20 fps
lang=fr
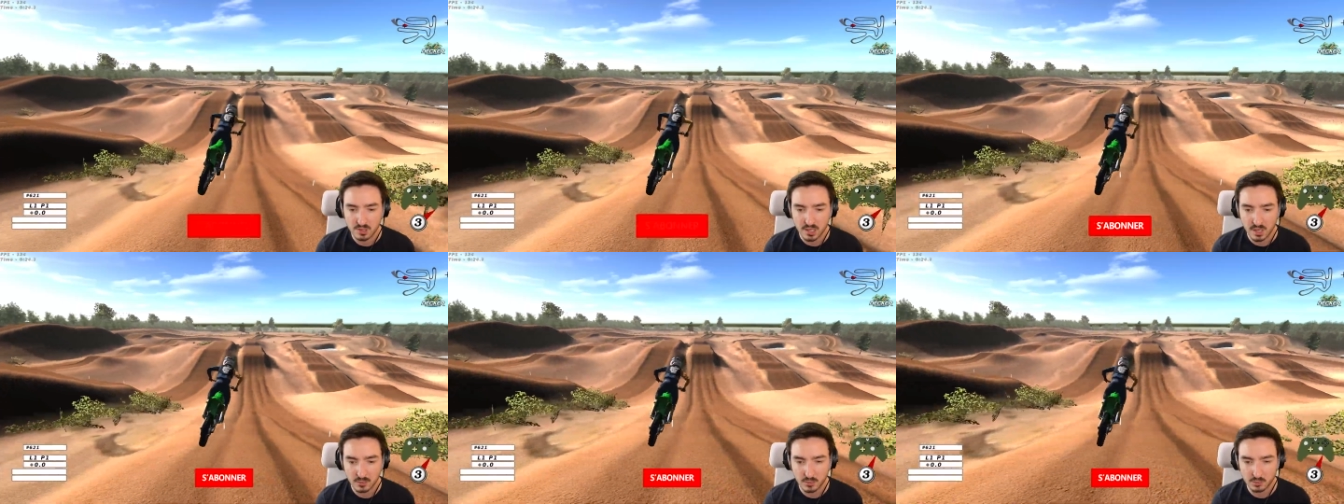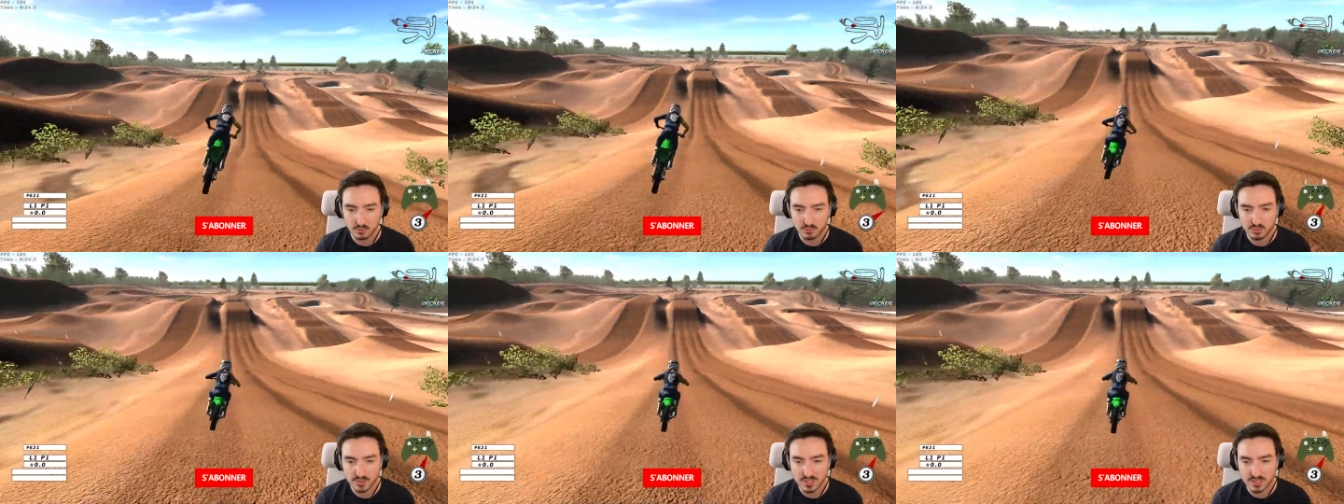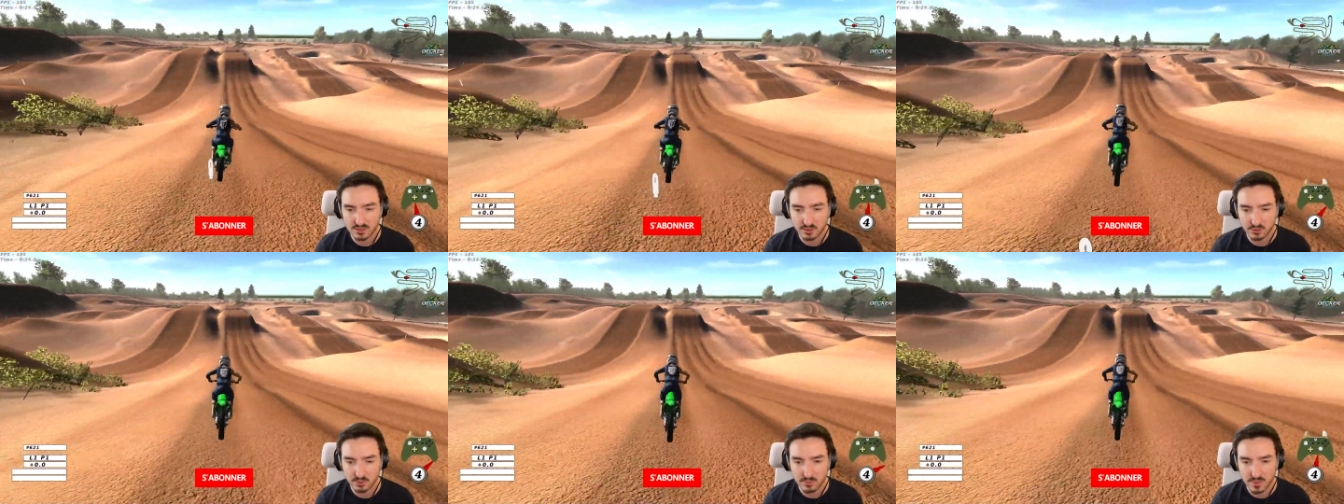un peu plus
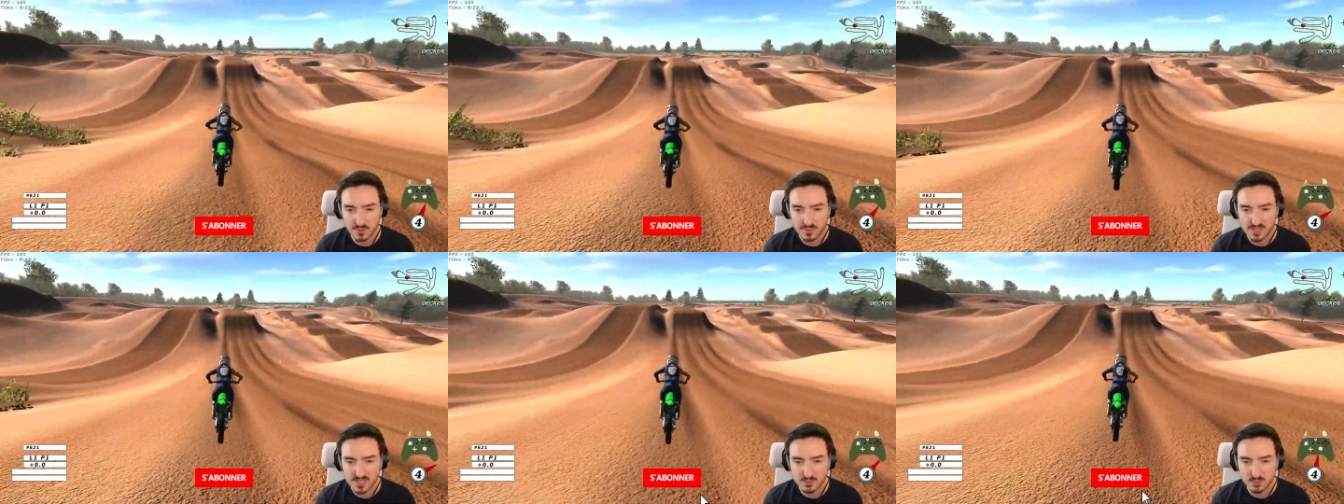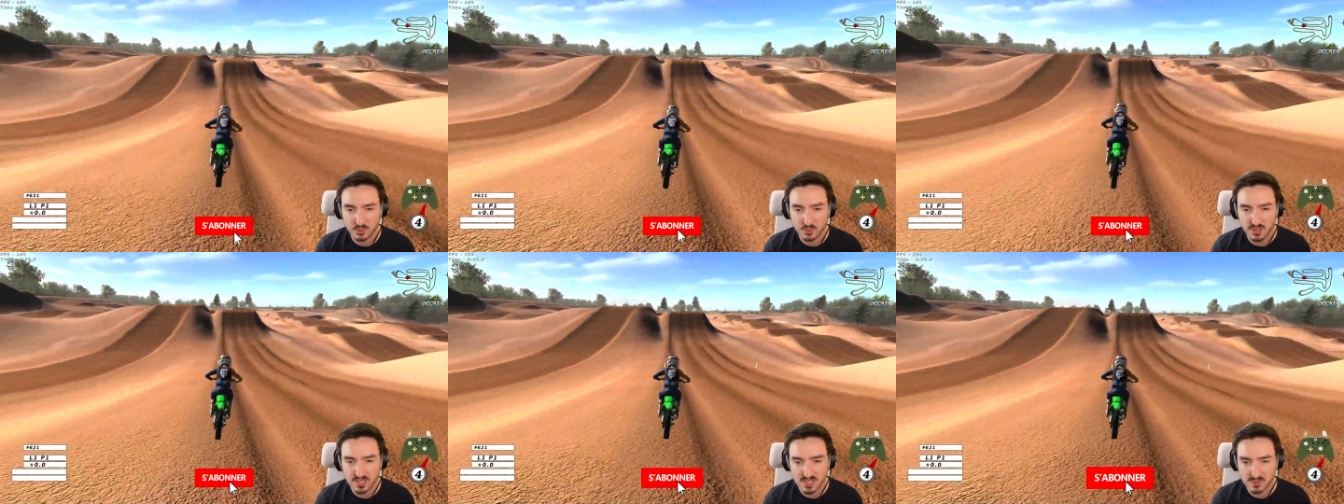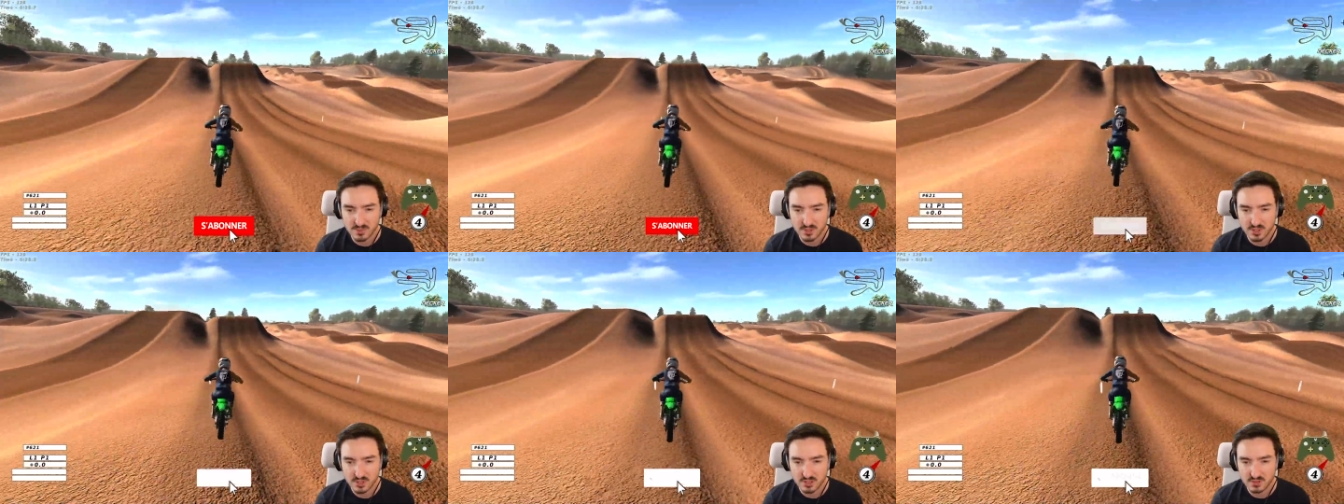détente, même si pour moi c'est
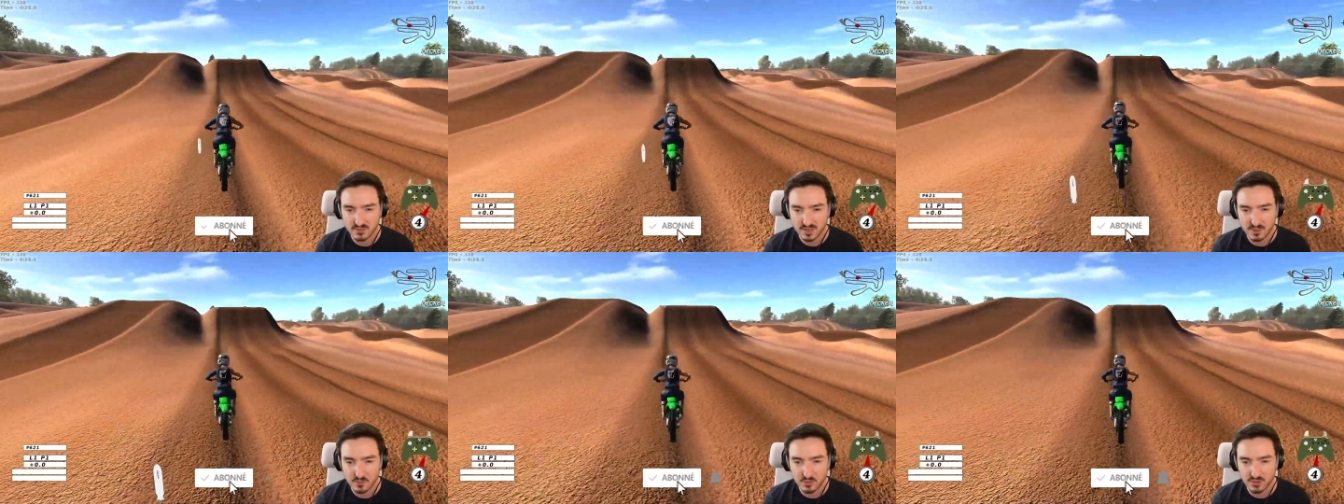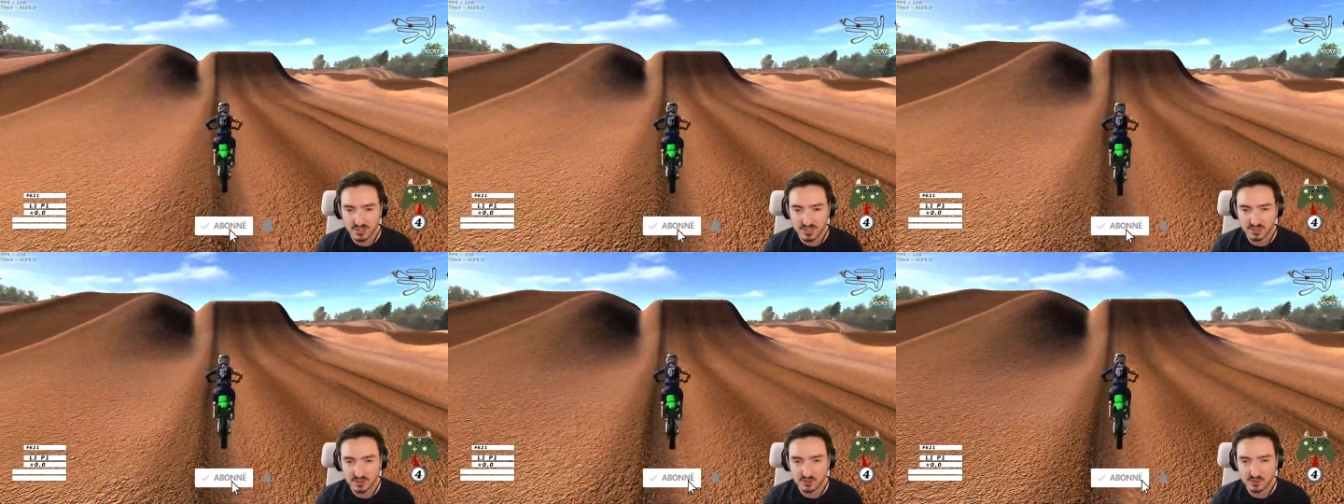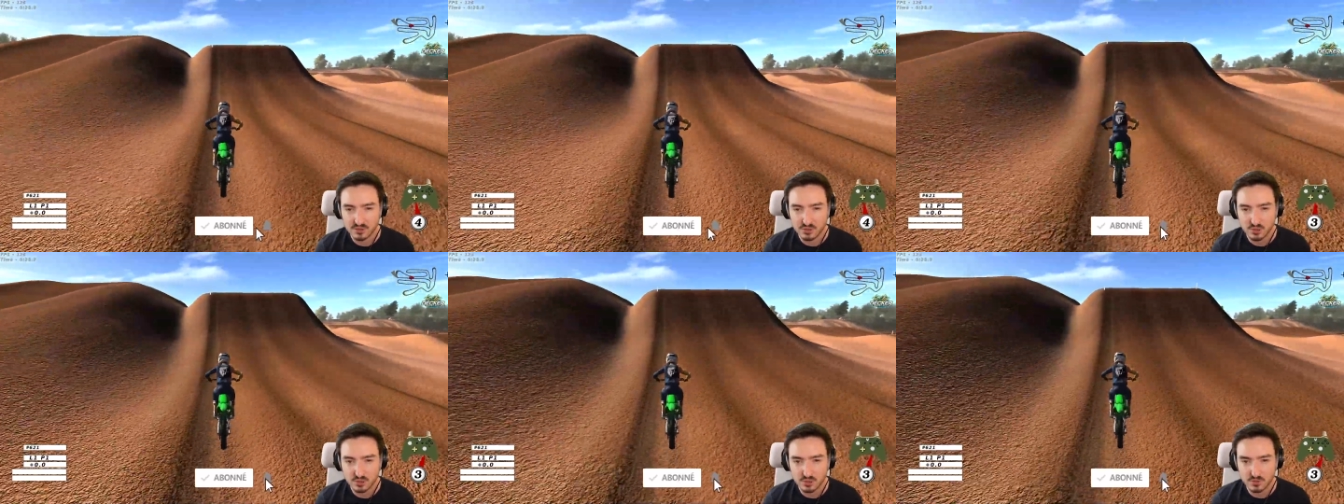pas vraiment détente
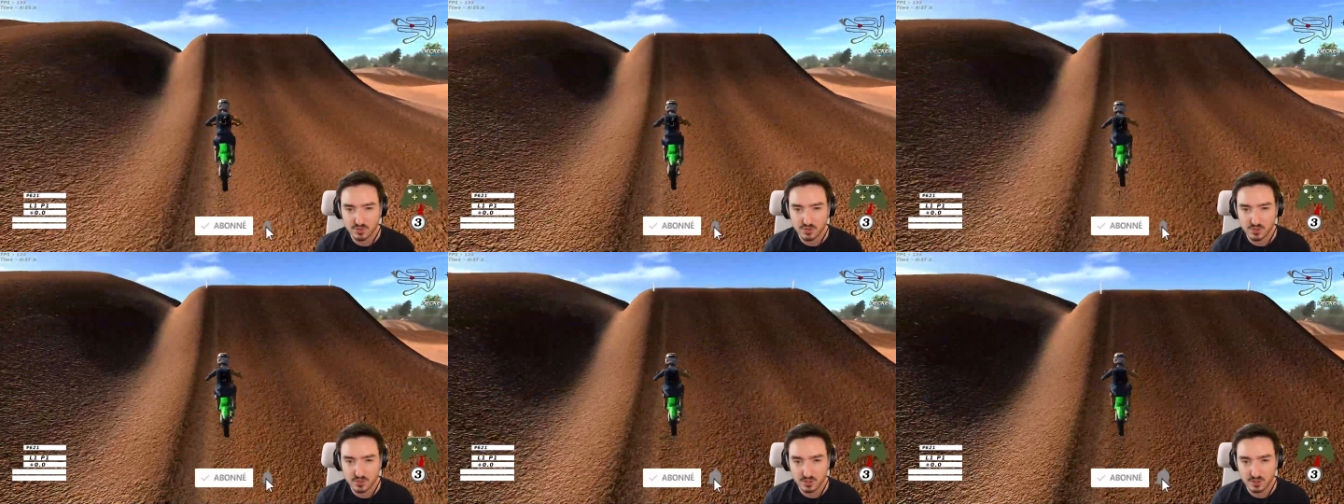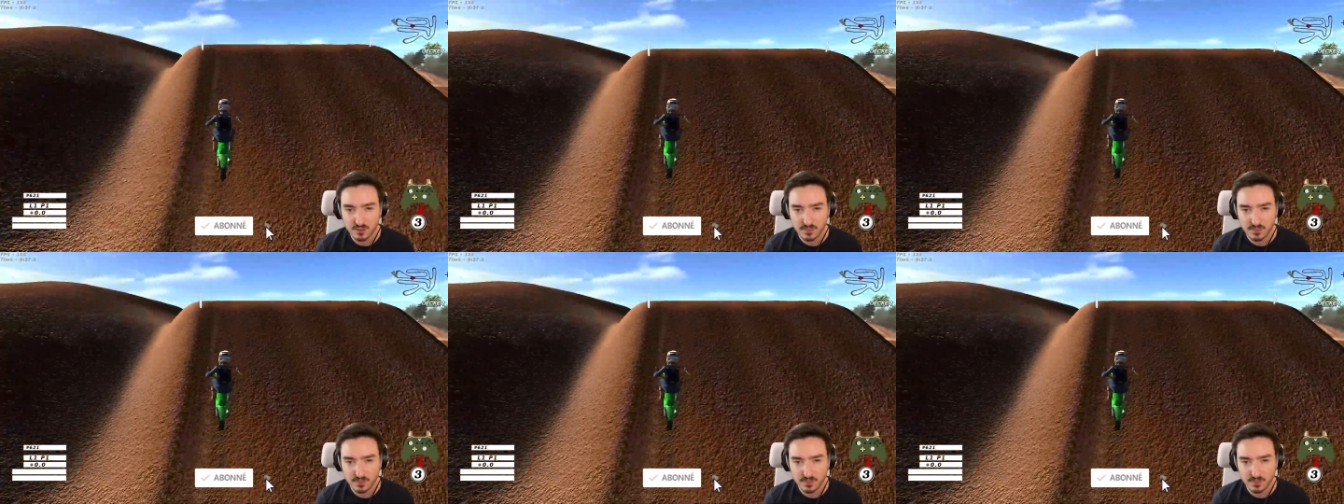ce genre de vidéo,